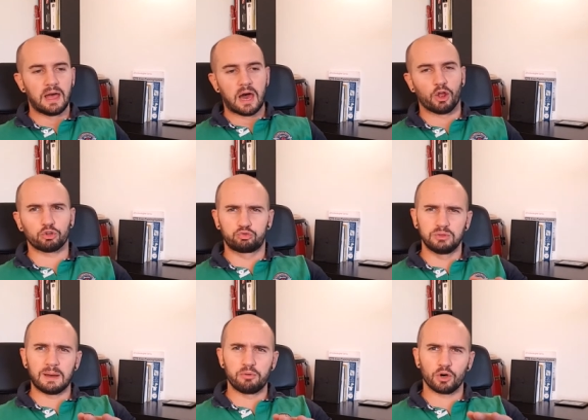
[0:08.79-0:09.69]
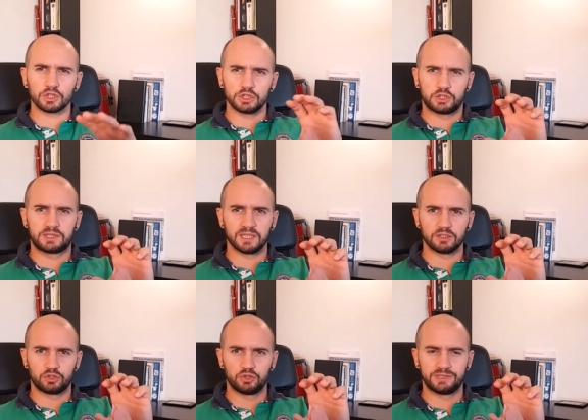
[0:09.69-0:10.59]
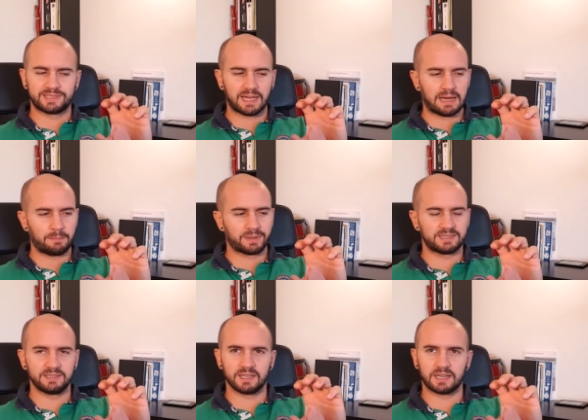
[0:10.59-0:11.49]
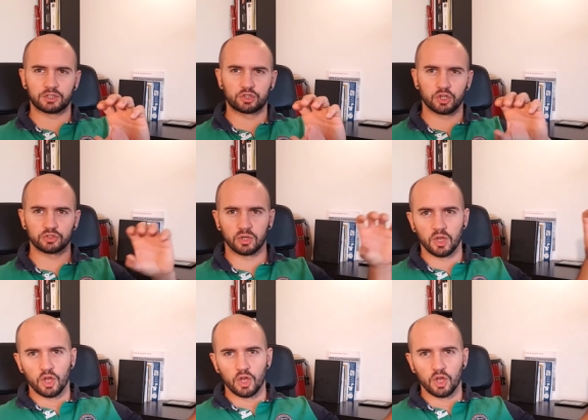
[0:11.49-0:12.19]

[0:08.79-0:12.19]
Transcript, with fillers: Alors tout d'abord, je tiens juste à préciser quelque chose.